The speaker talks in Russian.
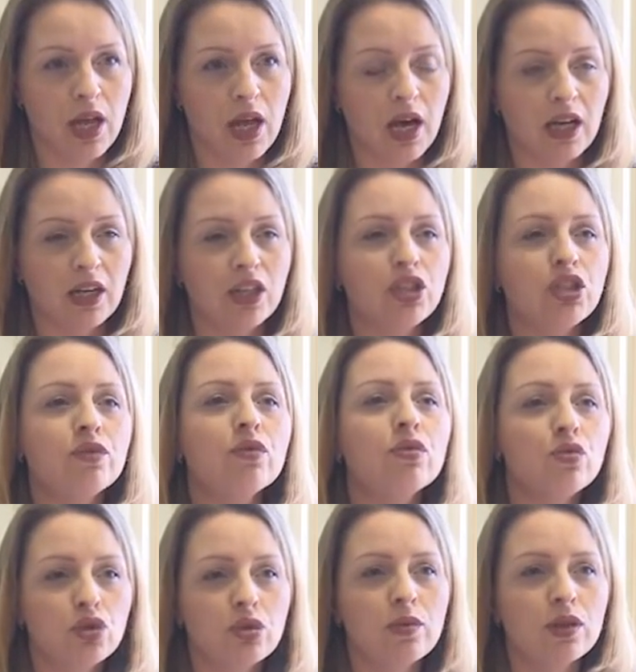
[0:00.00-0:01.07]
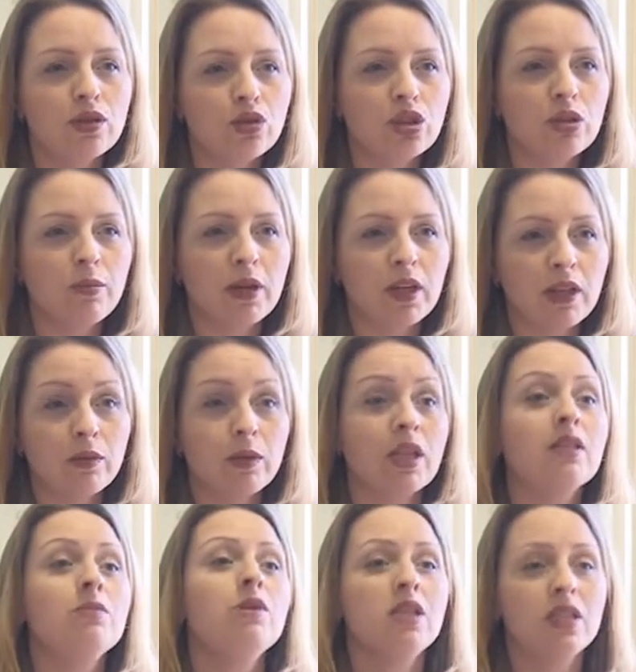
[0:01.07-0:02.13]
А для чего нужен молодежный парламент
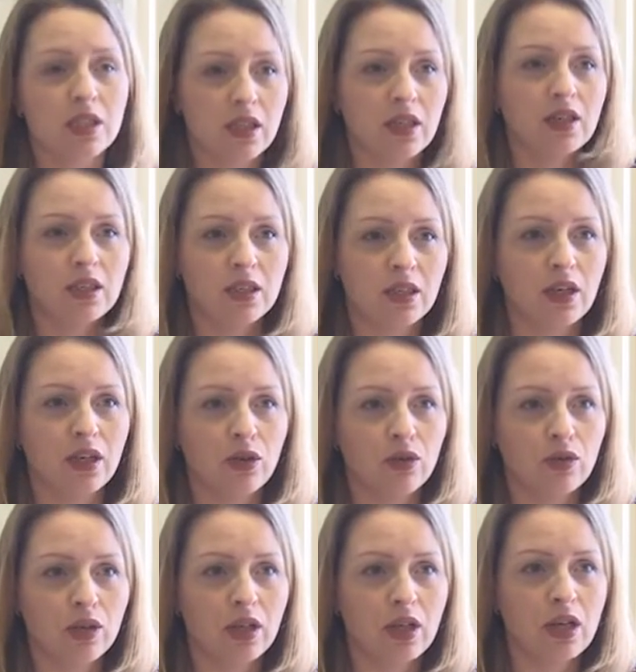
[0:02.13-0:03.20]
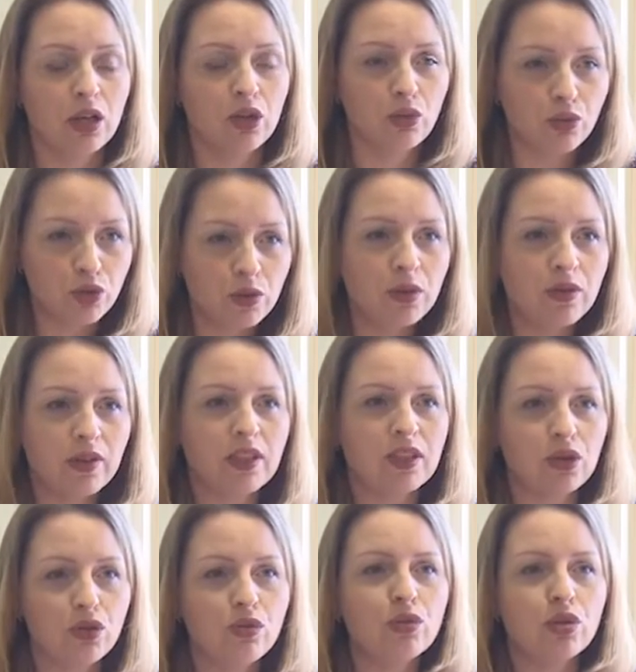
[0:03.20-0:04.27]
администрации района? Но будем говорить о
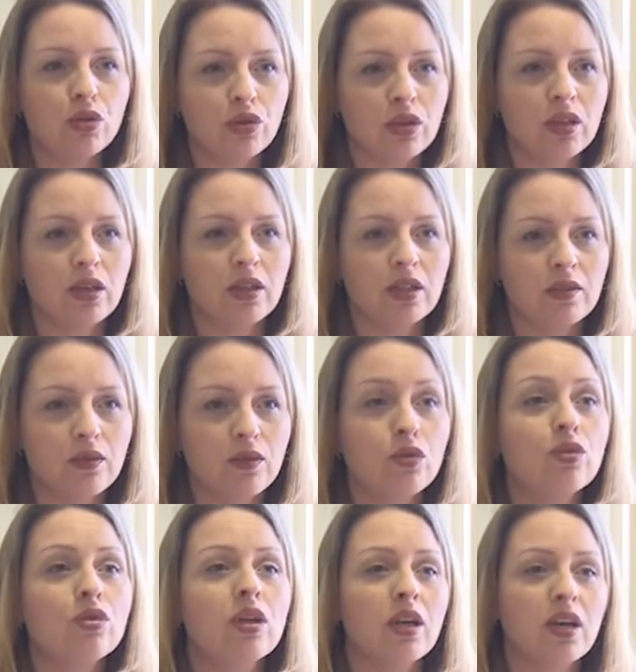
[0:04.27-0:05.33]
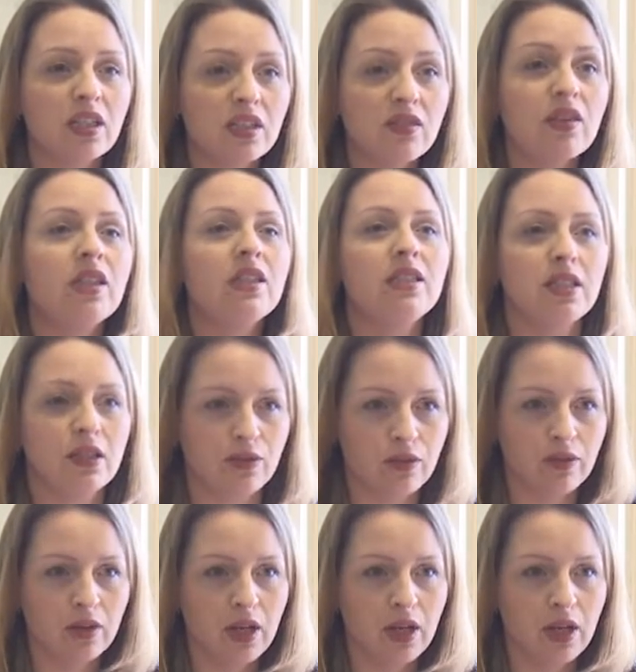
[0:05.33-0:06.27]
том, что это своего рода кадровый резерв.